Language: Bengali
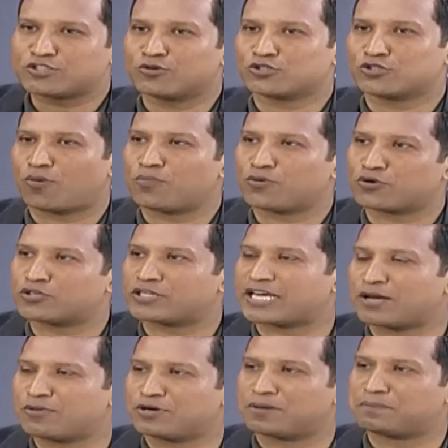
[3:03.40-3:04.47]
হচ্ছে সম্পর্কটা
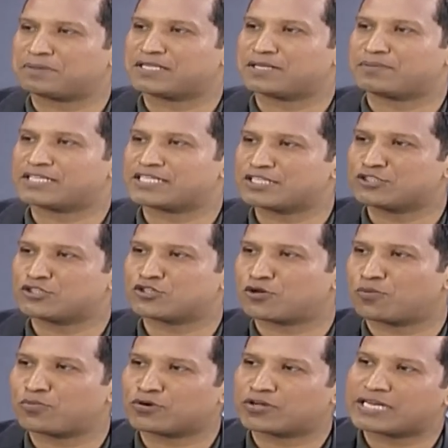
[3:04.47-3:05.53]
কেমন আপনাদের মাঝে নিশ্চয়ই
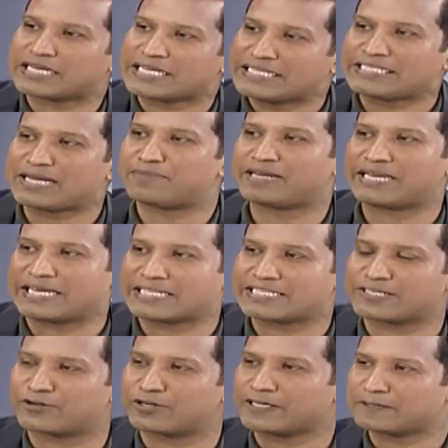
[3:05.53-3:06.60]
সম্পর্কের ইটা বেড়ে
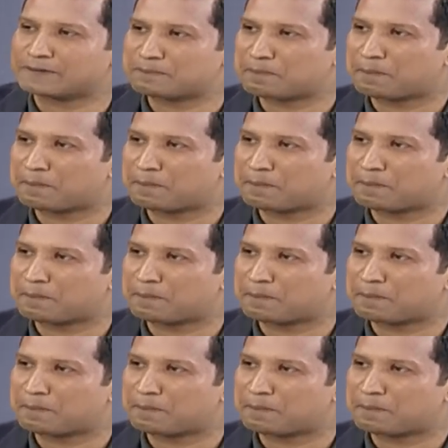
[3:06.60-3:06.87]
গেছে অনেক না